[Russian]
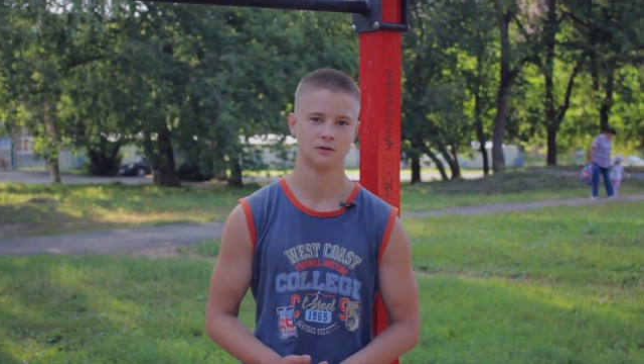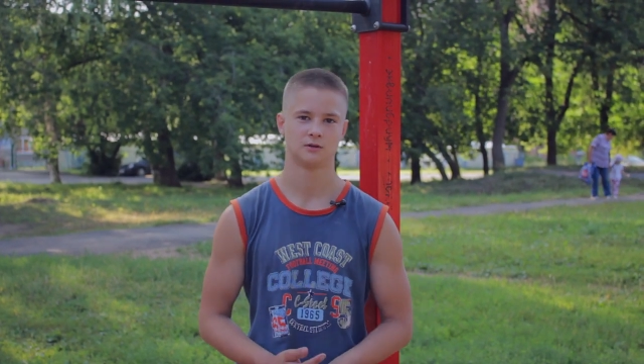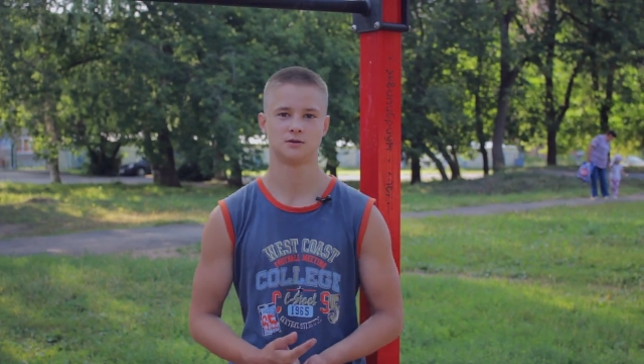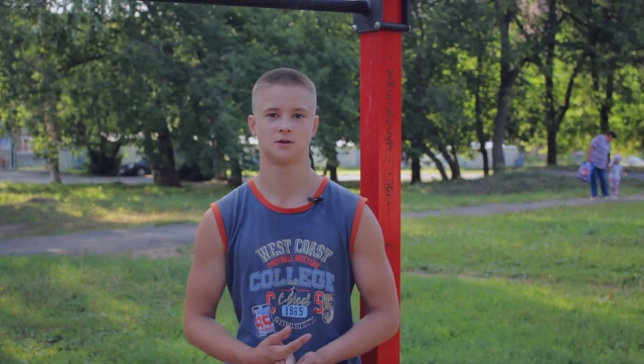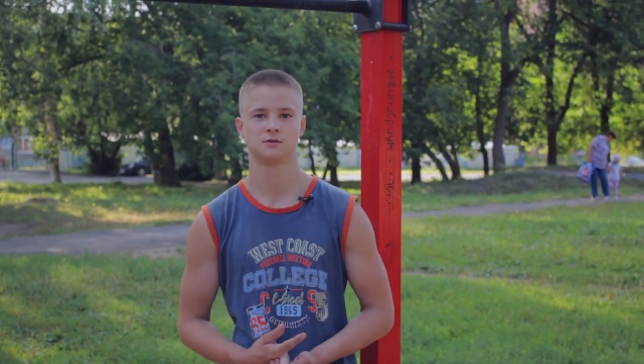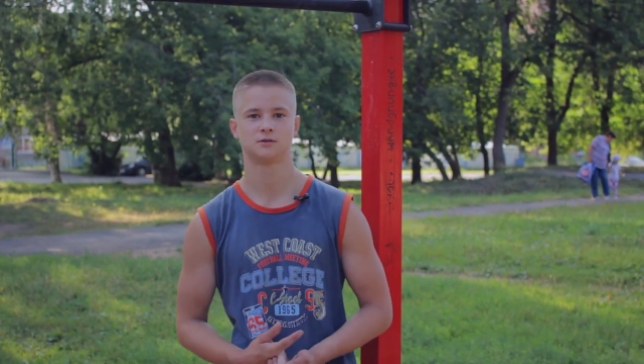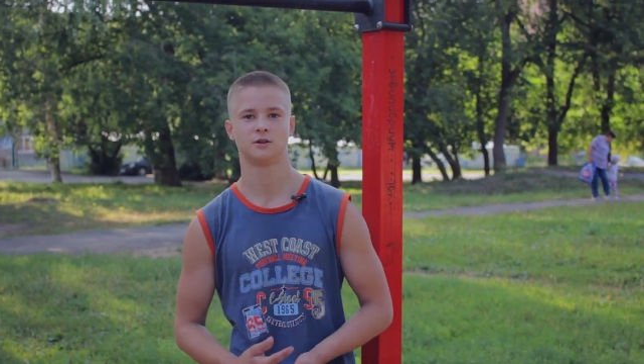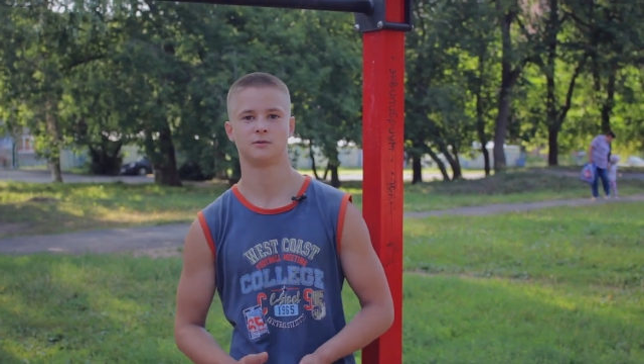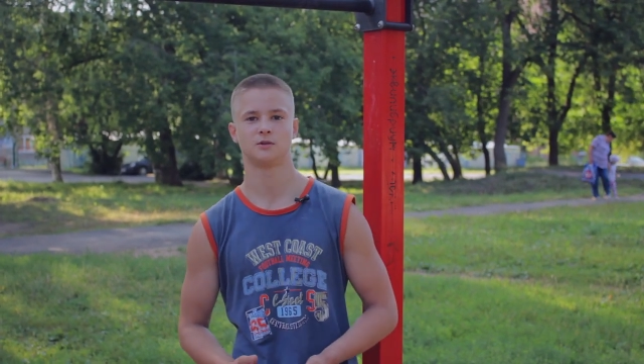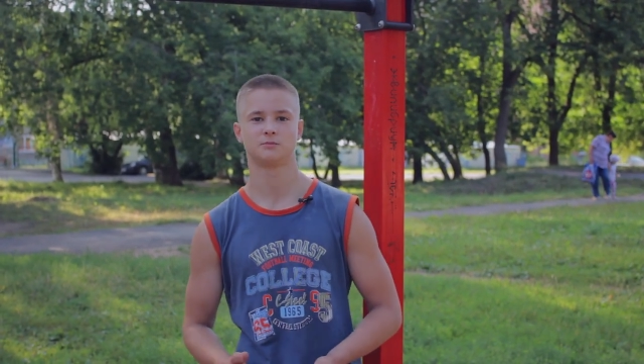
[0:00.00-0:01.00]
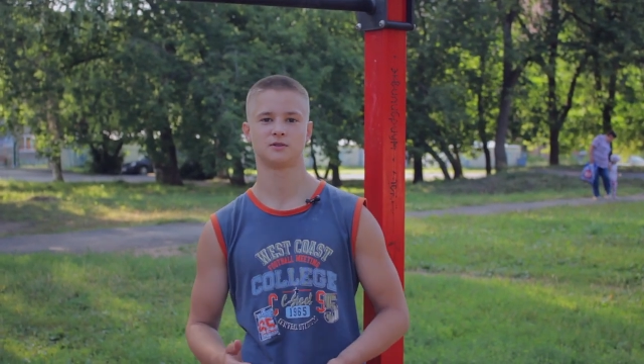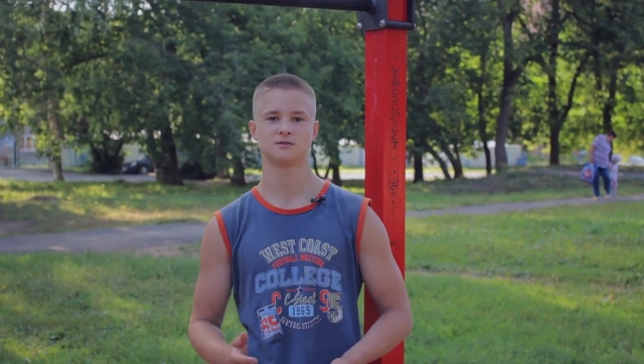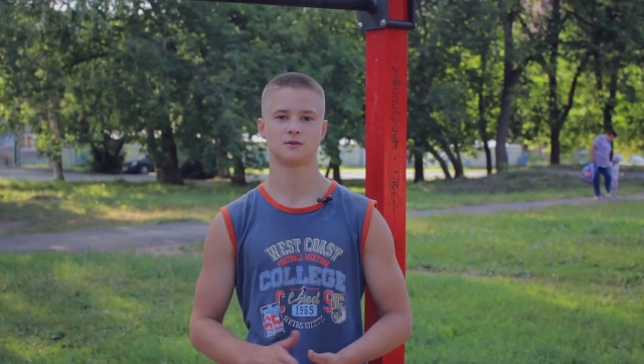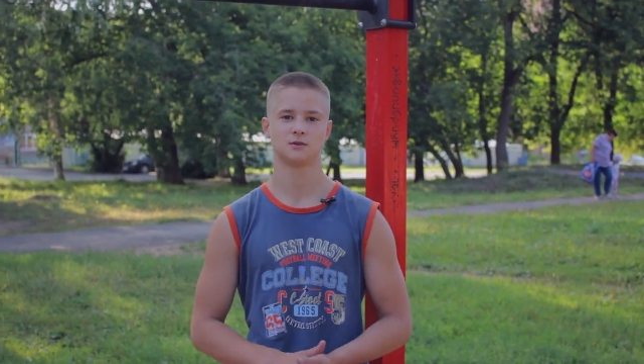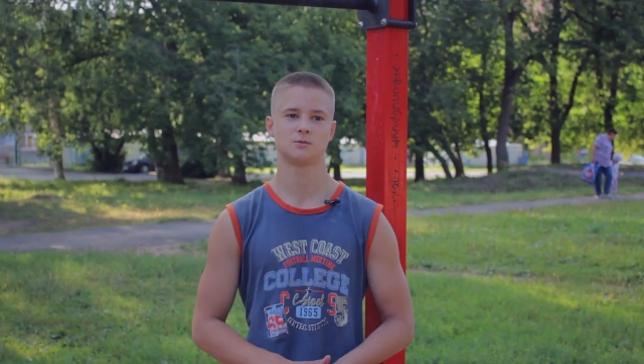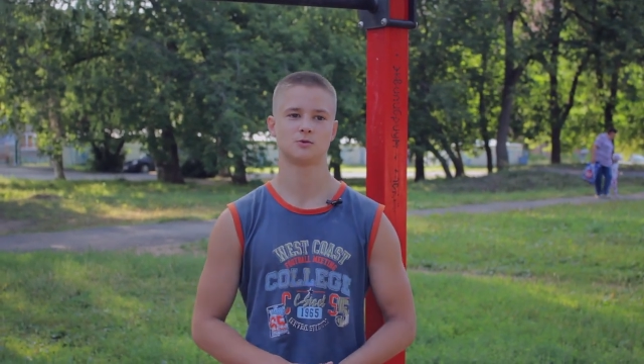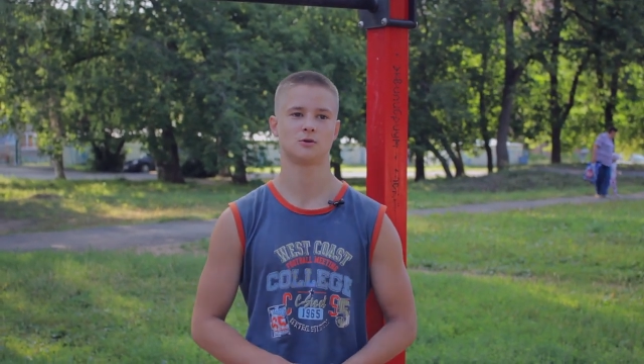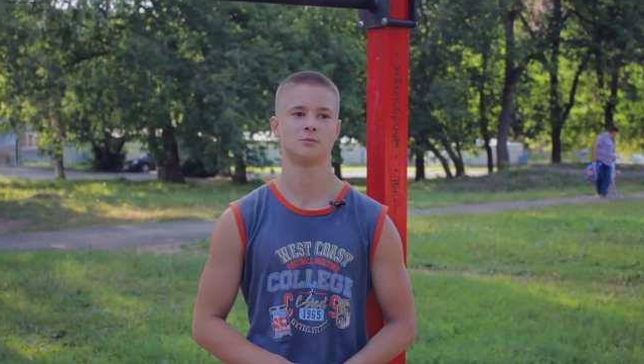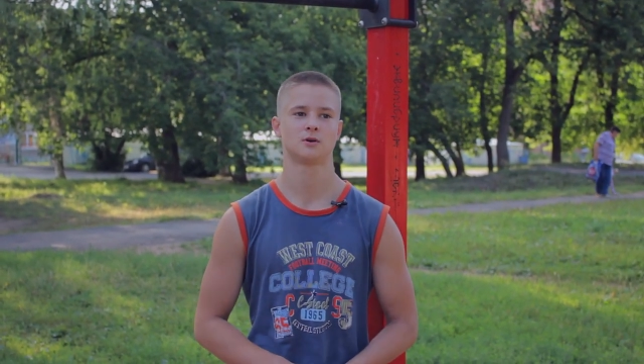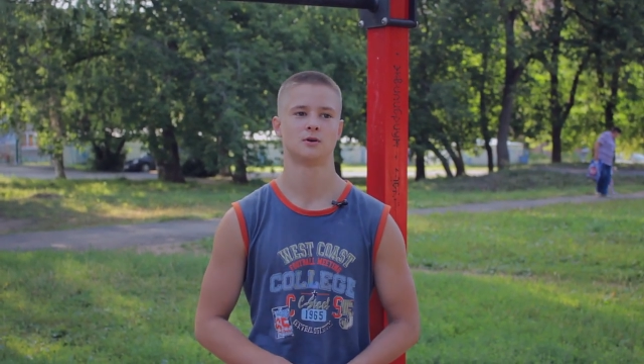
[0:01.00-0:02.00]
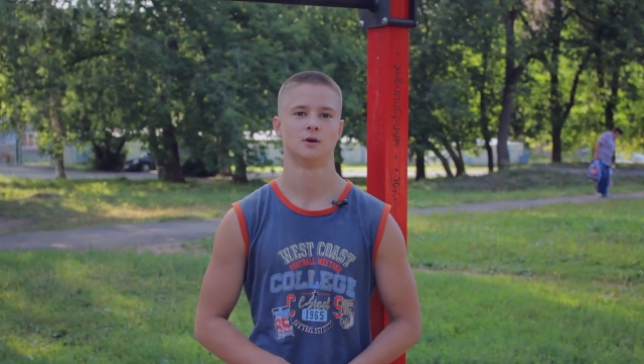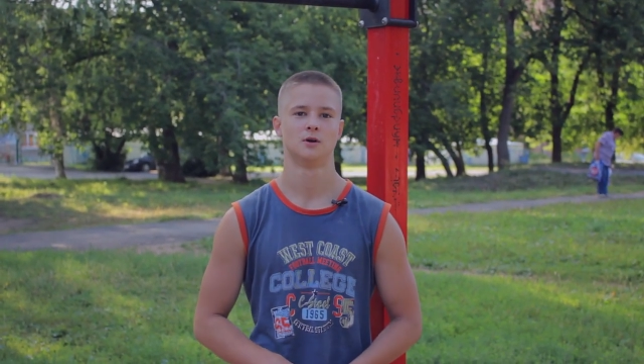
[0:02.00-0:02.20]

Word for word: делать элемент под названием гробик,